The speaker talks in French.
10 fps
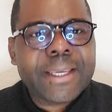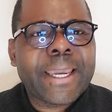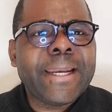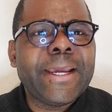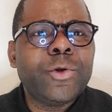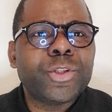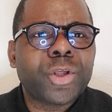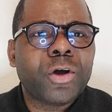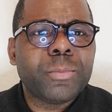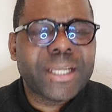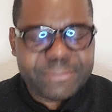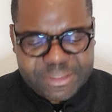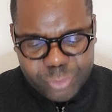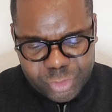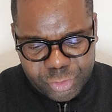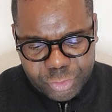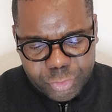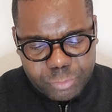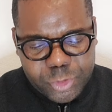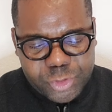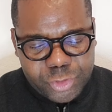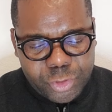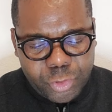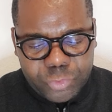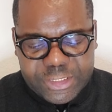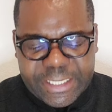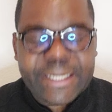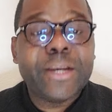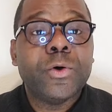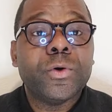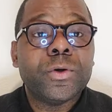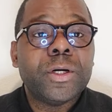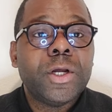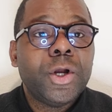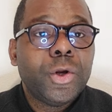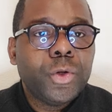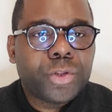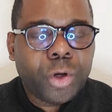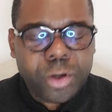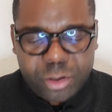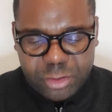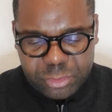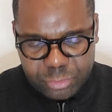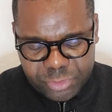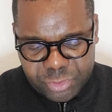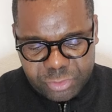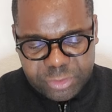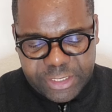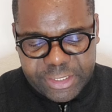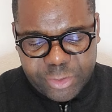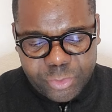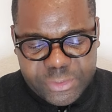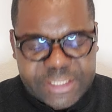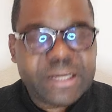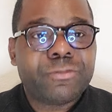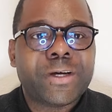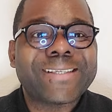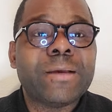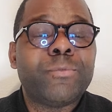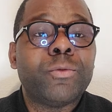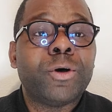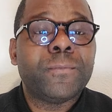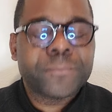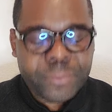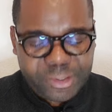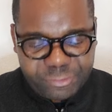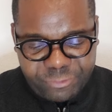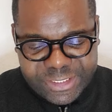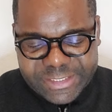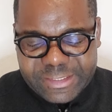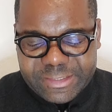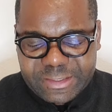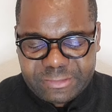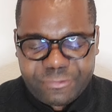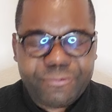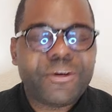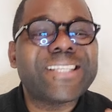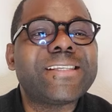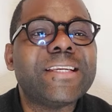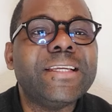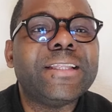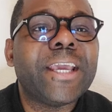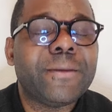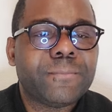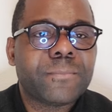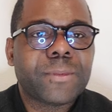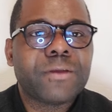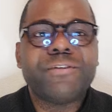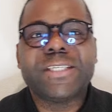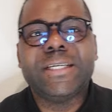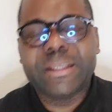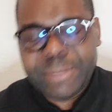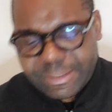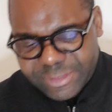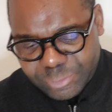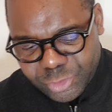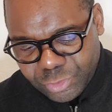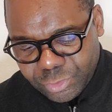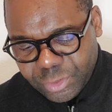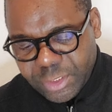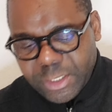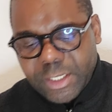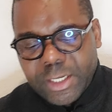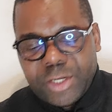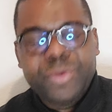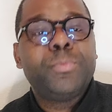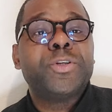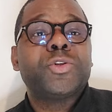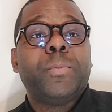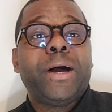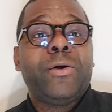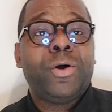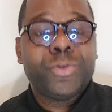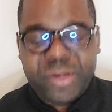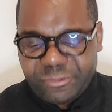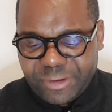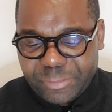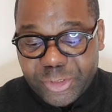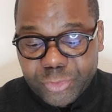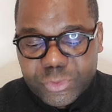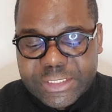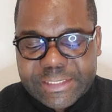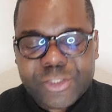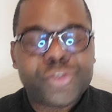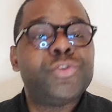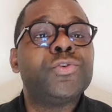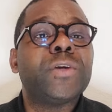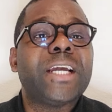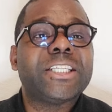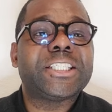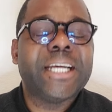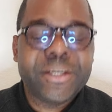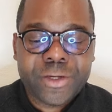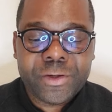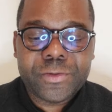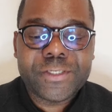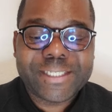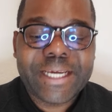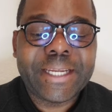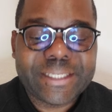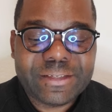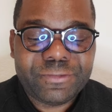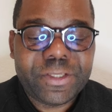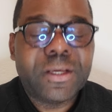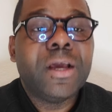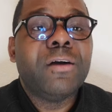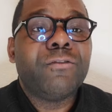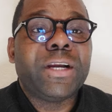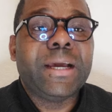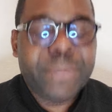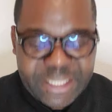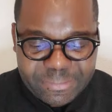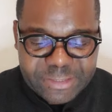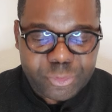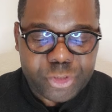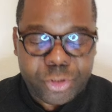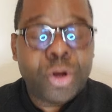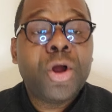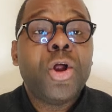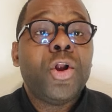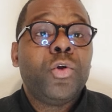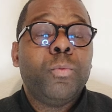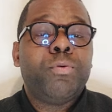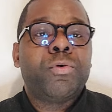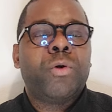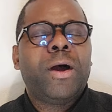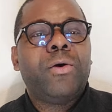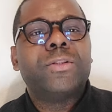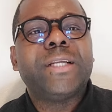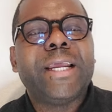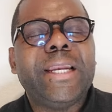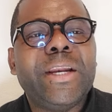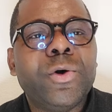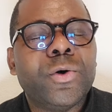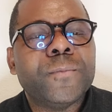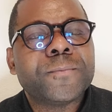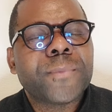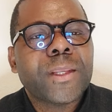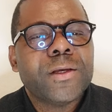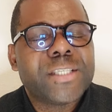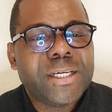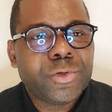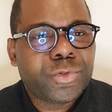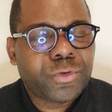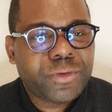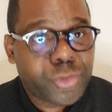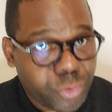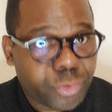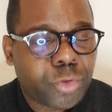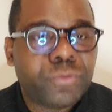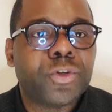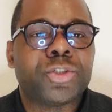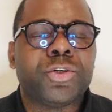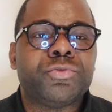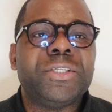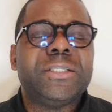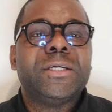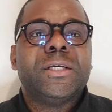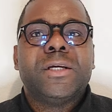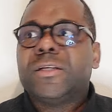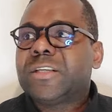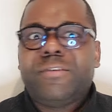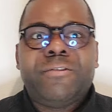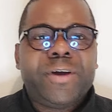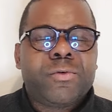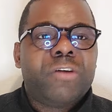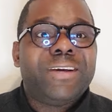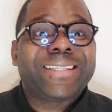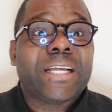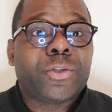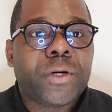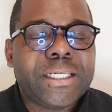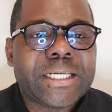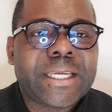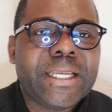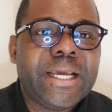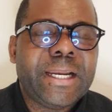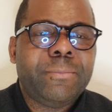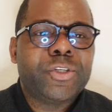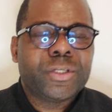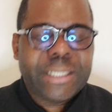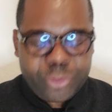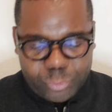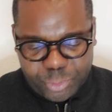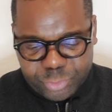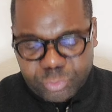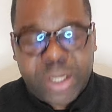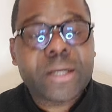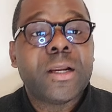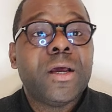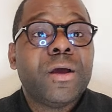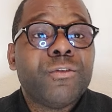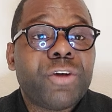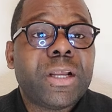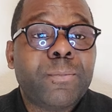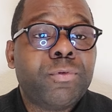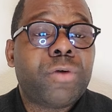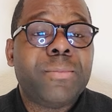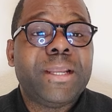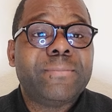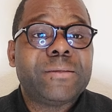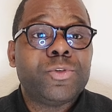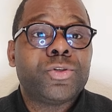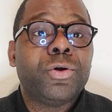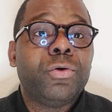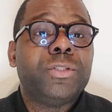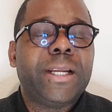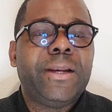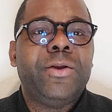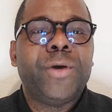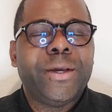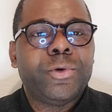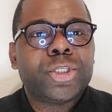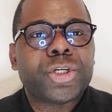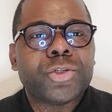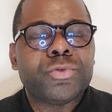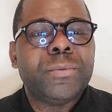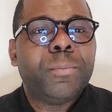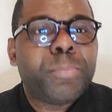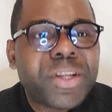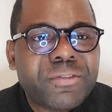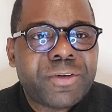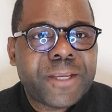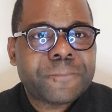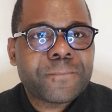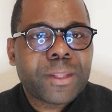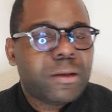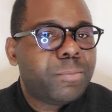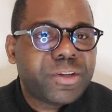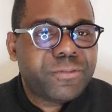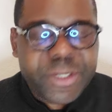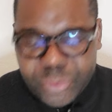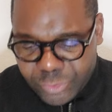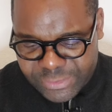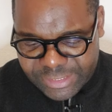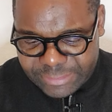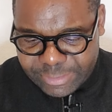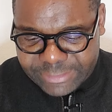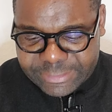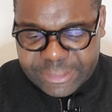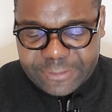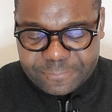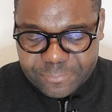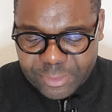Quel est le tort, mesdames et messieurs, de monsieur Audrey Lelo Le tort de monsieur Audrey Lelo, c'est d'avoir simplement facilité, facilité, facilité, mesdames et messieurs, une prise de parole de la famille Ndoudi sur la chaîne Ziana TV. Voilà, mesdames et messieurs, le pourquoi Audrey Lelo se retrouve aujourd'hui. Ça va faire quoi 24 heures déjà qu'il est à la maison derrière le ponte noir Voilà pourquoi, mesdames et messieurs, Audrey Lelo est aujourd'hui privé, privé de sa liberté,